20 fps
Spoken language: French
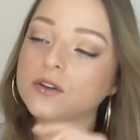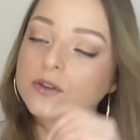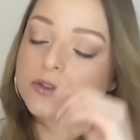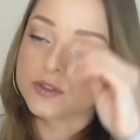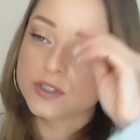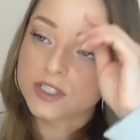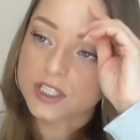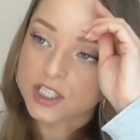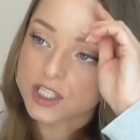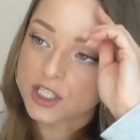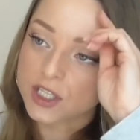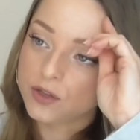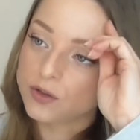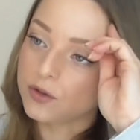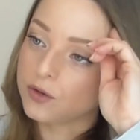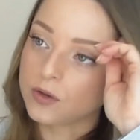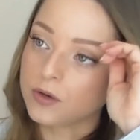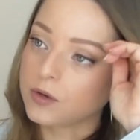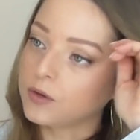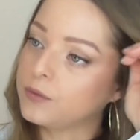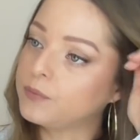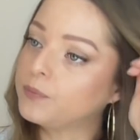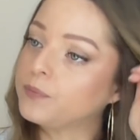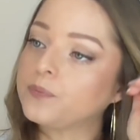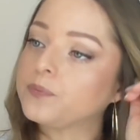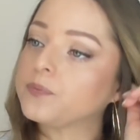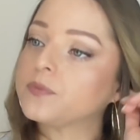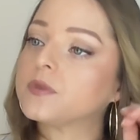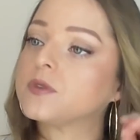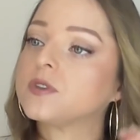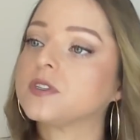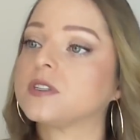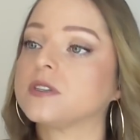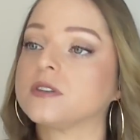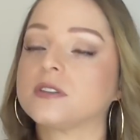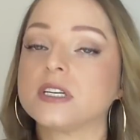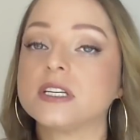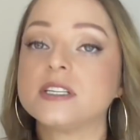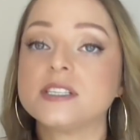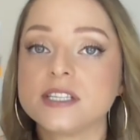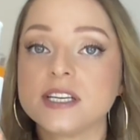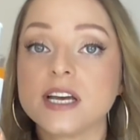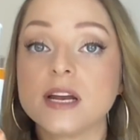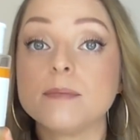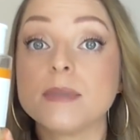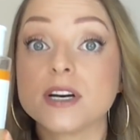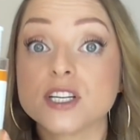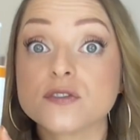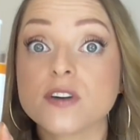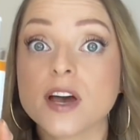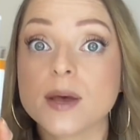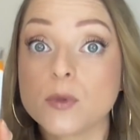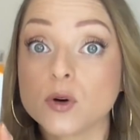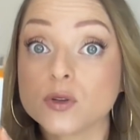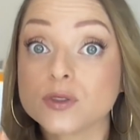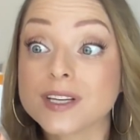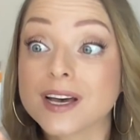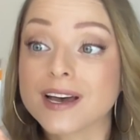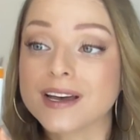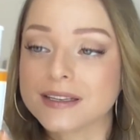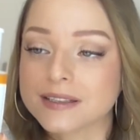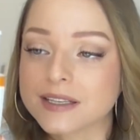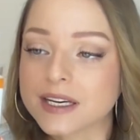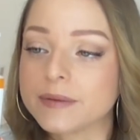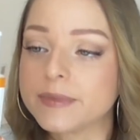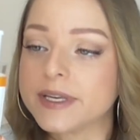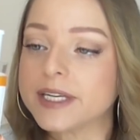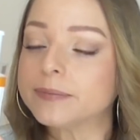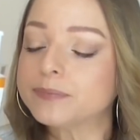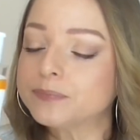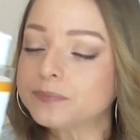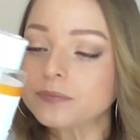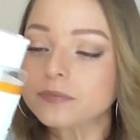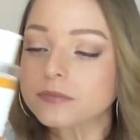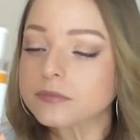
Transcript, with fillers: euh, sachez que euh, celle-ci, elle marche vraiment très très bien.